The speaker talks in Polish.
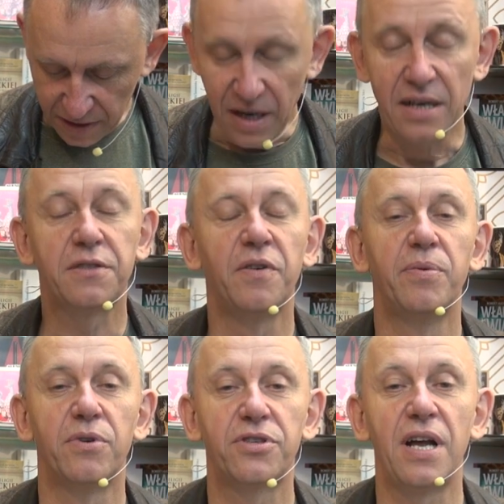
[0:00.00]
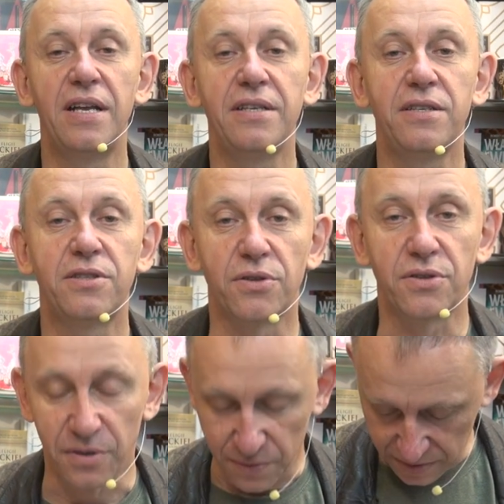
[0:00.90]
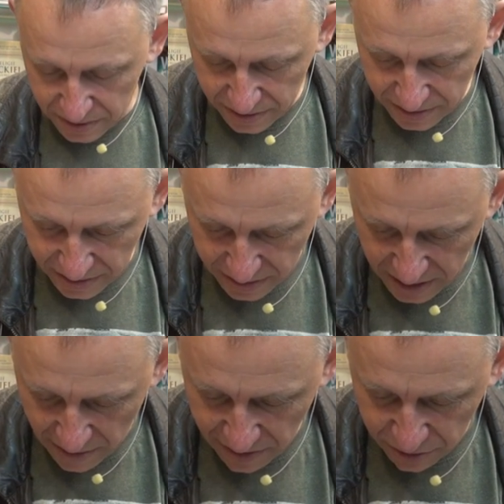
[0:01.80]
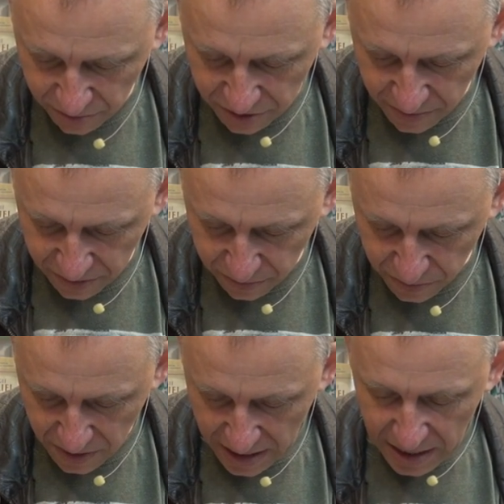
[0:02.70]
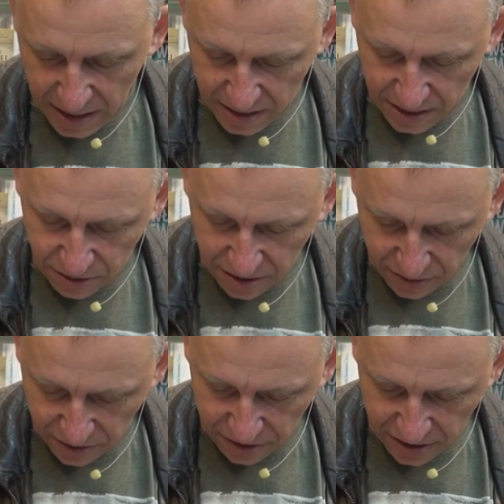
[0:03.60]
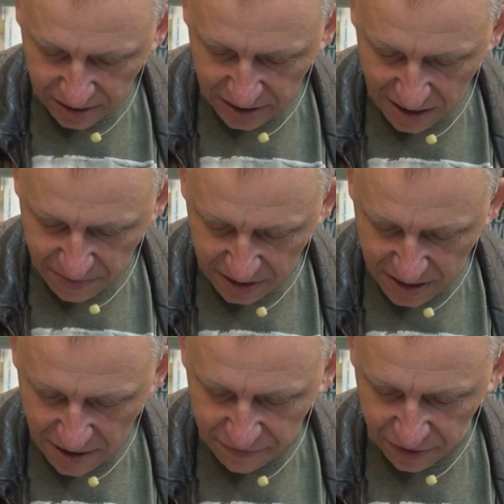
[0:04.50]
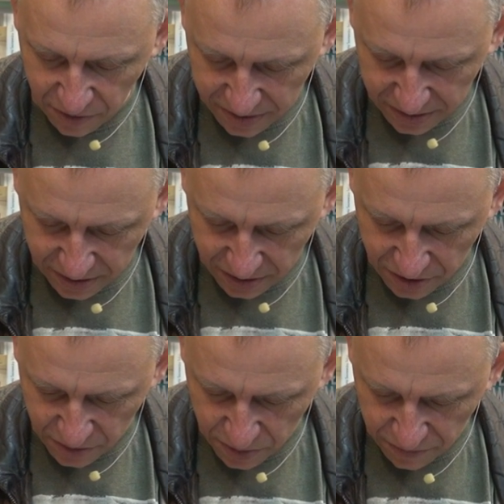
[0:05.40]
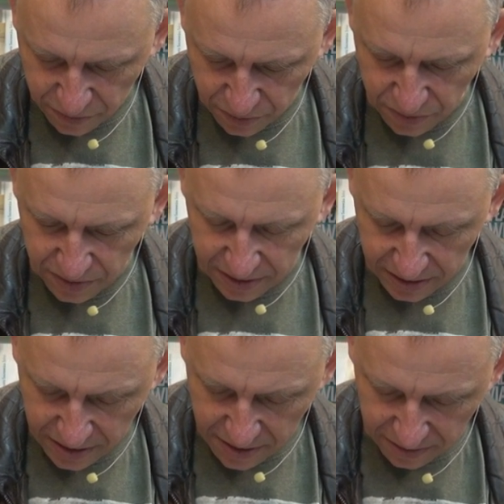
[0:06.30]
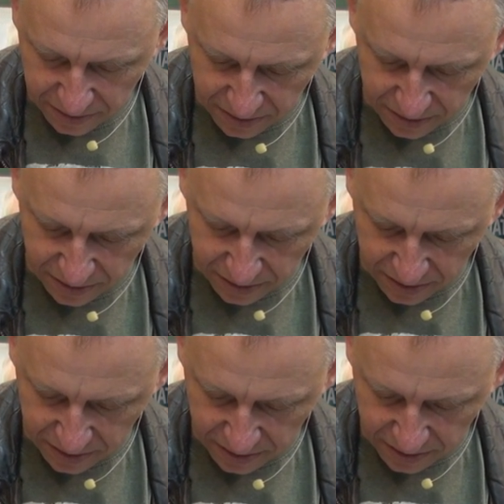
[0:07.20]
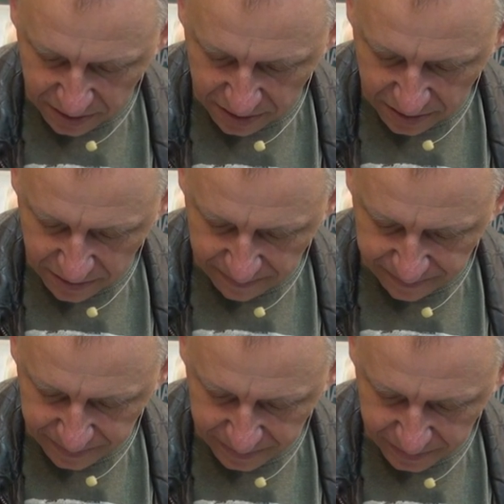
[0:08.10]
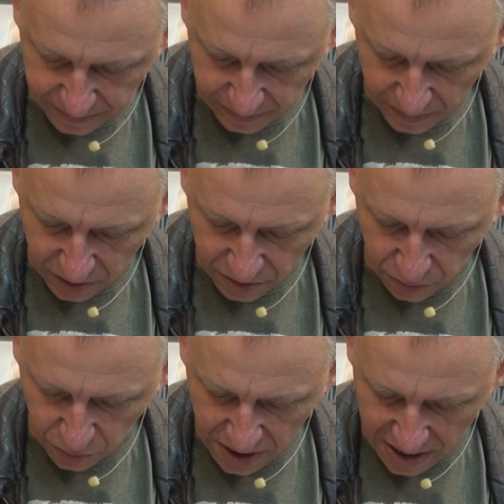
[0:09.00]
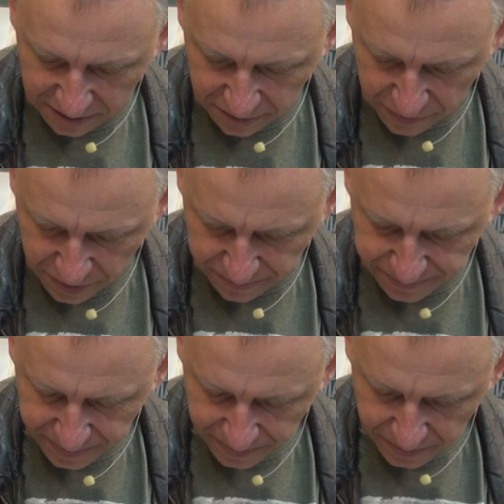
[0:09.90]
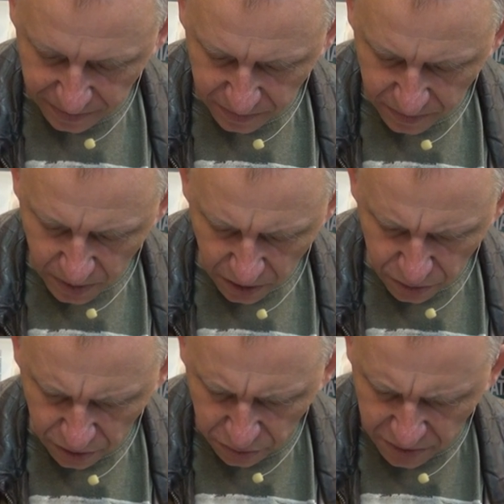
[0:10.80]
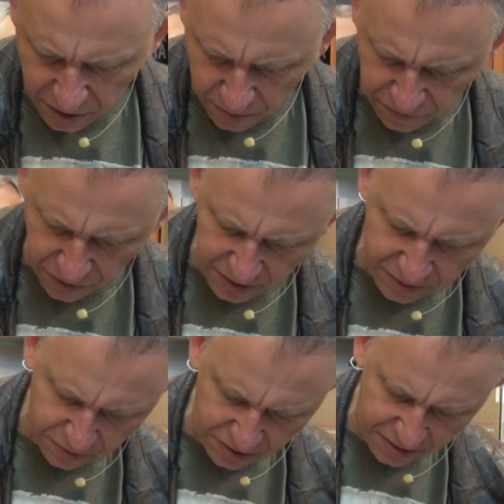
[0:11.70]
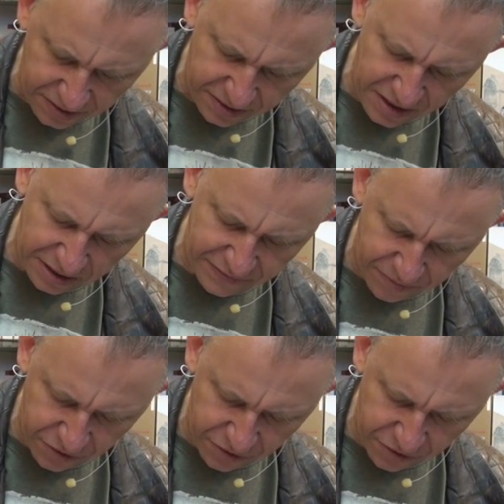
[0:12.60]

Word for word: iglarstwo było szalenie istotną gałęzią przemysłu. Do tego jeszcze ceramika, wyroby z cyny i ołowiu, z drukarstwo, które tutaj omówione jest łącznie z giserstwem,